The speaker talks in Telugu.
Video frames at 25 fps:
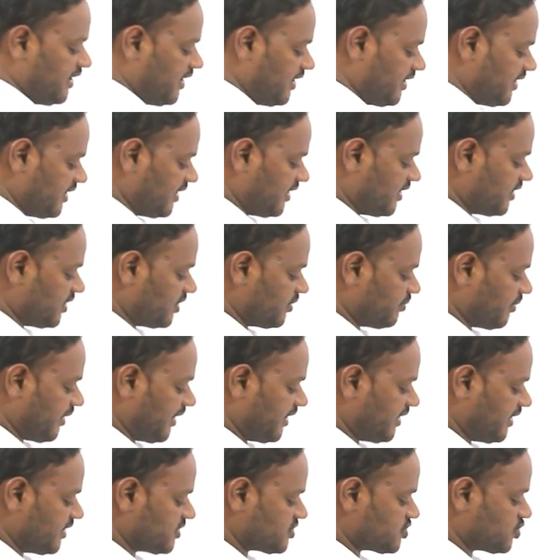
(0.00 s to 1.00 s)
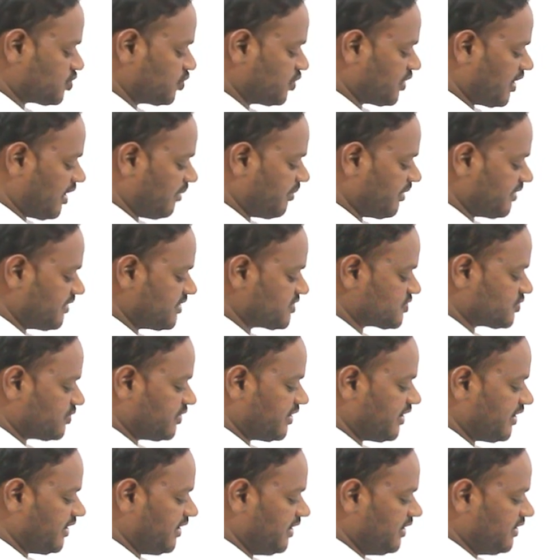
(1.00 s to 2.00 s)
అంటే ఇట్లా మైనస్ టూ కామన్
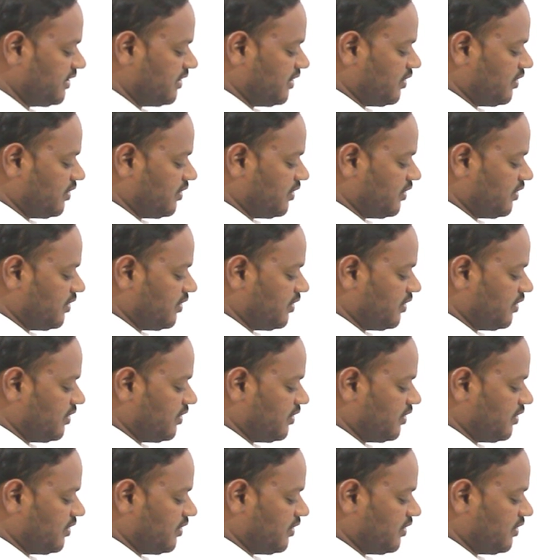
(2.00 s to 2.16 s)
తీసుకుంటే